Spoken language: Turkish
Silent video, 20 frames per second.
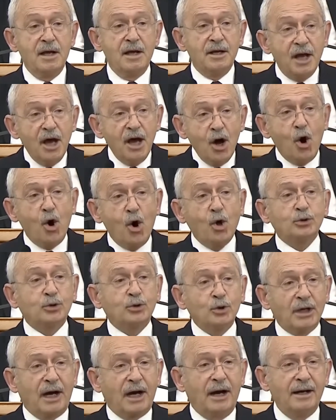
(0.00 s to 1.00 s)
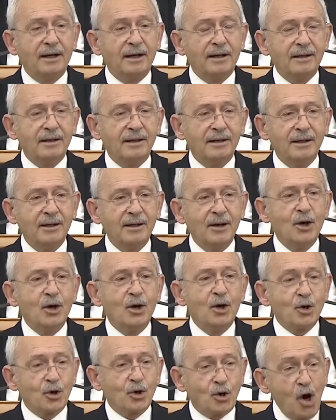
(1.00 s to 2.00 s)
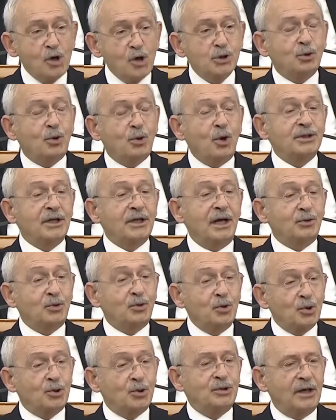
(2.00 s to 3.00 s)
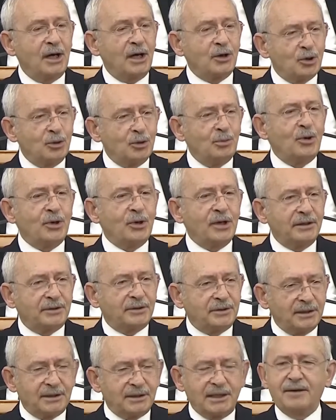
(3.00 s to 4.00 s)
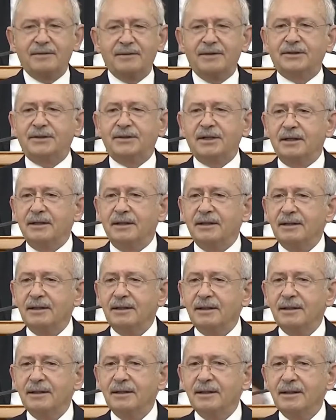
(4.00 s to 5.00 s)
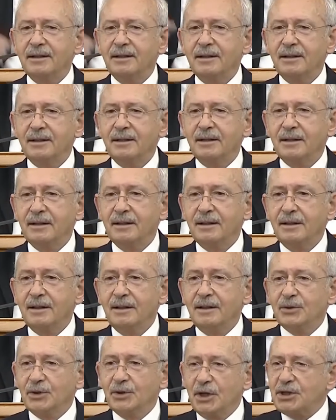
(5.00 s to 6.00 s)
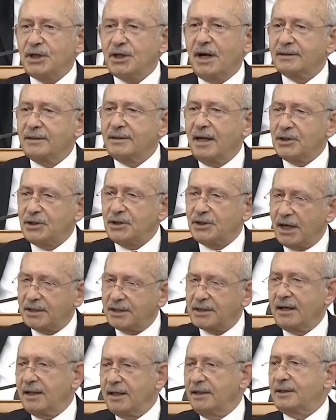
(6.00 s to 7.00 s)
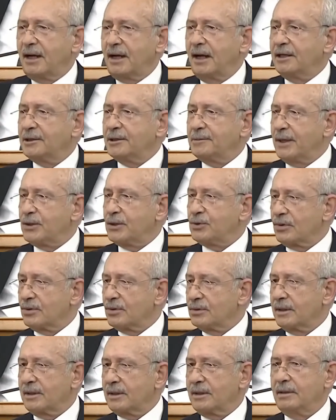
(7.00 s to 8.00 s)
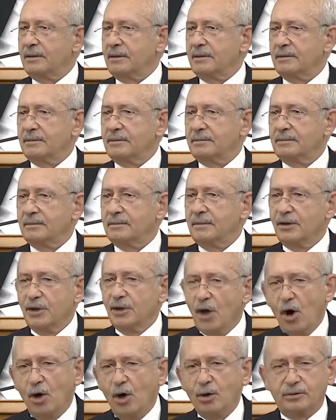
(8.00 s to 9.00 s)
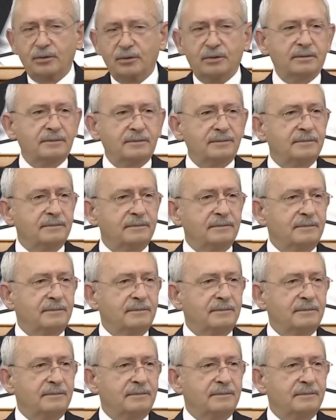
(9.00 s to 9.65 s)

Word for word: Ne oldu da koskoca Türkiye Cumhuriyeti devleti dışarıdan şeker ithal etmek zorunda kaldı? Ne oldu?